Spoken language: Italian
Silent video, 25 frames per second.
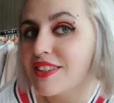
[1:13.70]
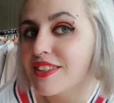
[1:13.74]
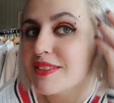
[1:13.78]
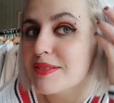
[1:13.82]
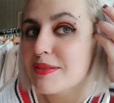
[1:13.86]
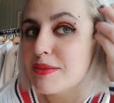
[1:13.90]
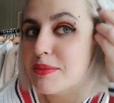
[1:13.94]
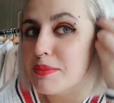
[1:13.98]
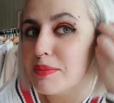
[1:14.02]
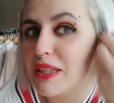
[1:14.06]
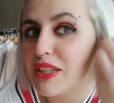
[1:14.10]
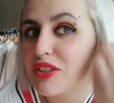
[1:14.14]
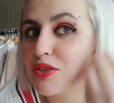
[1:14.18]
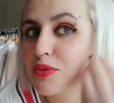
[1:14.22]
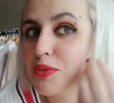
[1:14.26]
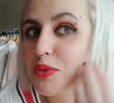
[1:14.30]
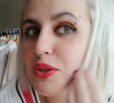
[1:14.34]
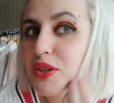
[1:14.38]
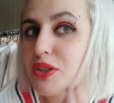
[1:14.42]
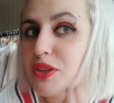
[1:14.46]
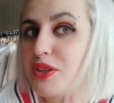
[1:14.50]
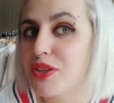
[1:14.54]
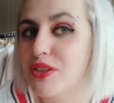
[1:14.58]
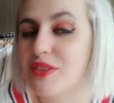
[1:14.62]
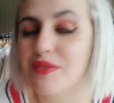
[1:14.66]
Mi piace
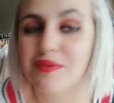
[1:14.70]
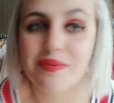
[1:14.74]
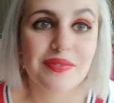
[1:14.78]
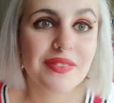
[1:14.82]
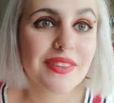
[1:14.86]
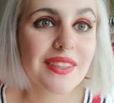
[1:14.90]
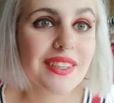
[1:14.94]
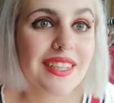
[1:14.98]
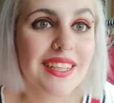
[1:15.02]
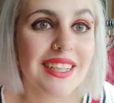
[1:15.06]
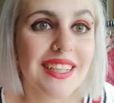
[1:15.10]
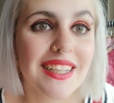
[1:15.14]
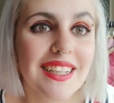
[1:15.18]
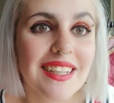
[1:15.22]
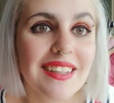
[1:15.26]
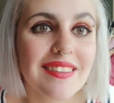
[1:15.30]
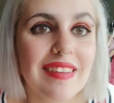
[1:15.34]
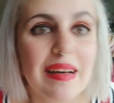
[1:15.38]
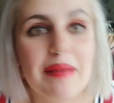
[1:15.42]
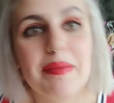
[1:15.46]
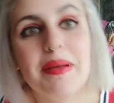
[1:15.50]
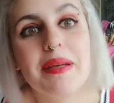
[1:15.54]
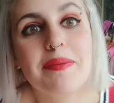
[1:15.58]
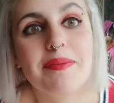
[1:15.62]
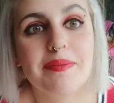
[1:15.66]
molto.
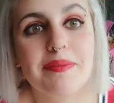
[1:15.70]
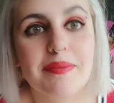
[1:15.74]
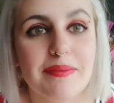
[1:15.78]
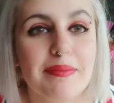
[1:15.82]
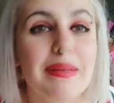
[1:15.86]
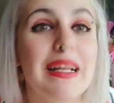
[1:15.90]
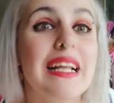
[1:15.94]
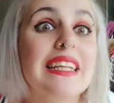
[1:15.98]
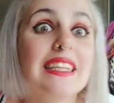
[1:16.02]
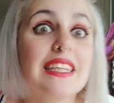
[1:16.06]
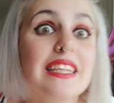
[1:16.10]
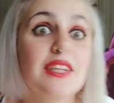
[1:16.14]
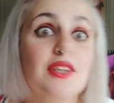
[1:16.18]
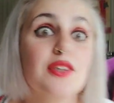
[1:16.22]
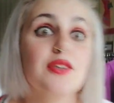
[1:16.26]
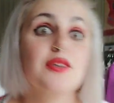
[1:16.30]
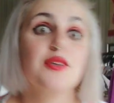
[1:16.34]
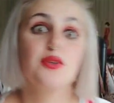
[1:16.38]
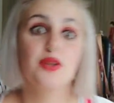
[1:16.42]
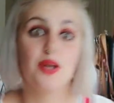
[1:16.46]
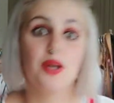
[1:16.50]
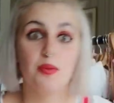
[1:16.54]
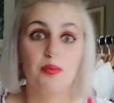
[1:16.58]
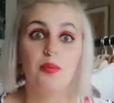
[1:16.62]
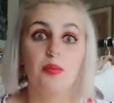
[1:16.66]
Vabbè me la tiro
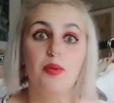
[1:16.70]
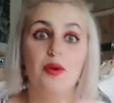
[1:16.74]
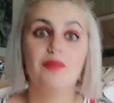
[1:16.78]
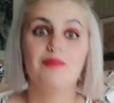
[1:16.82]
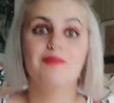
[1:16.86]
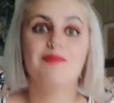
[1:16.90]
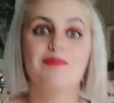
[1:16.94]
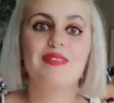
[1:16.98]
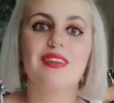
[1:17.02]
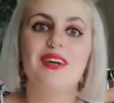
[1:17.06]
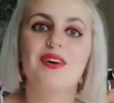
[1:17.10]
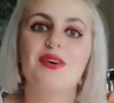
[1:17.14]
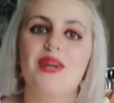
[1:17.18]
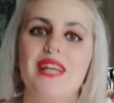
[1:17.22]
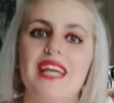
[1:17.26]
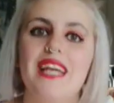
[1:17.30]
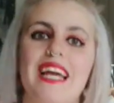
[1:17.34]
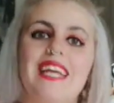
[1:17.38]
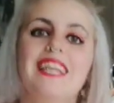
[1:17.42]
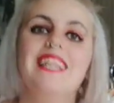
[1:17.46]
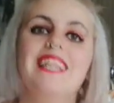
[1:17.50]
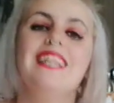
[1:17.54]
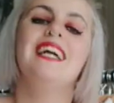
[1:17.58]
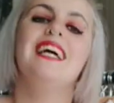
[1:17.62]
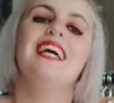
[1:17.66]
ancora un po'. Ok,
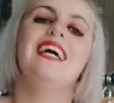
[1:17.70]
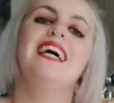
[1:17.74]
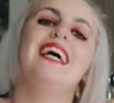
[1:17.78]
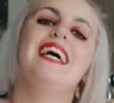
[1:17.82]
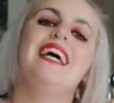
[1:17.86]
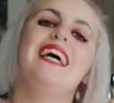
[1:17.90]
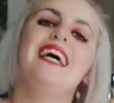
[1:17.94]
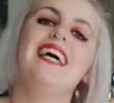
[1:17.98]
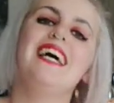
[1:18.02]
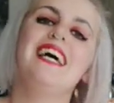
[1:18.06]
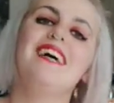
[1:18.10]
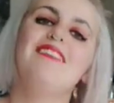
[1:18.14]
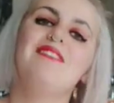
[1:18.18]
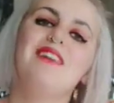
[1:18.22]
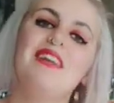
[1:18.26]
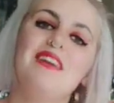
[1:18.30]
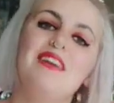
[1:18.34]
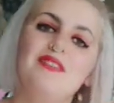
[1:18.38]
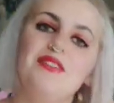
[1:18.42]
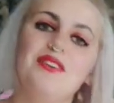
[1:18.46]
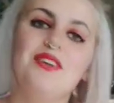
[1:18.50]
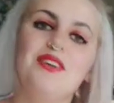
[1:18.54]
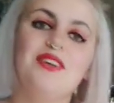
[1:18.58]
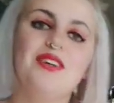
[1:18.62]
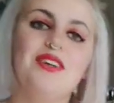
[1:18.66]
eh,
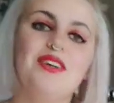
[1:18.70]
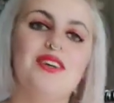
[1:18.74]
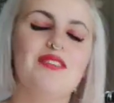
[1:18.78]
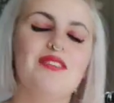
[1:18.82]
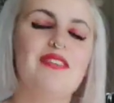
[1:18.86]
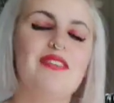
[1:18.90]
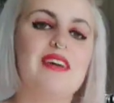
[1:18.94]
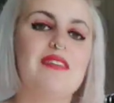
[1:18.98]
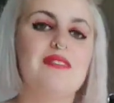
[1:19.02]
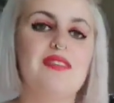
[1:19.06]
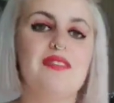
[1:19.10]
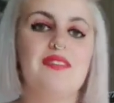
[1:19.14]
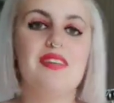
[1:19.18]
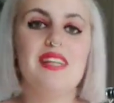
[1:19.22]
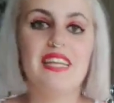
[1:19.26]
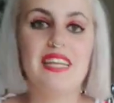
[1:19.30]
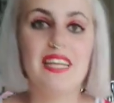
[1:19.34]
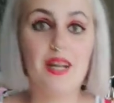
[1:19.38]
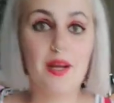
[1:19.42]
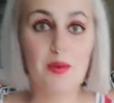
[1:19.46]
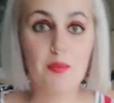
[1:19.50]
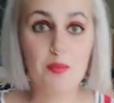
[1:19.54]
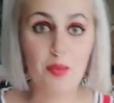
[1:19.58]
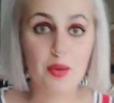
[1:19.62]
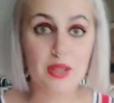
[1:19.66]
volevo farvi vedere
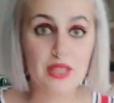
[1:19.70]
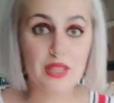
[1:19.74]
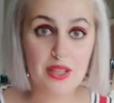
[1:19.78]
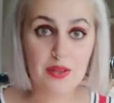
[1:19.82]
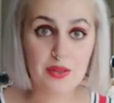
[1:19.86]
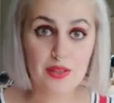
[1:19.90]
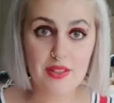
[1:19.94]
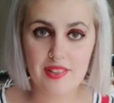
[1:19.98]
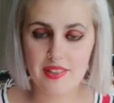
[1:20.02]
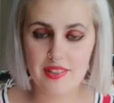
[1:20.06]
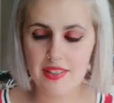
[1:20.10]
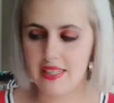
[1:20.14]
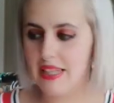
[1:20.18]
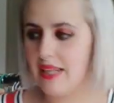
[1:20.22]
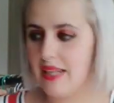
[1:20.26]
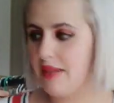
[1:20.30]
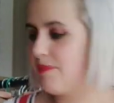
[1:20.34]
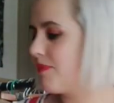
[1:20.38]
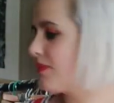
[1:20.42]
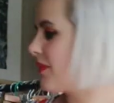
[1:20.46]
un po' di cosine.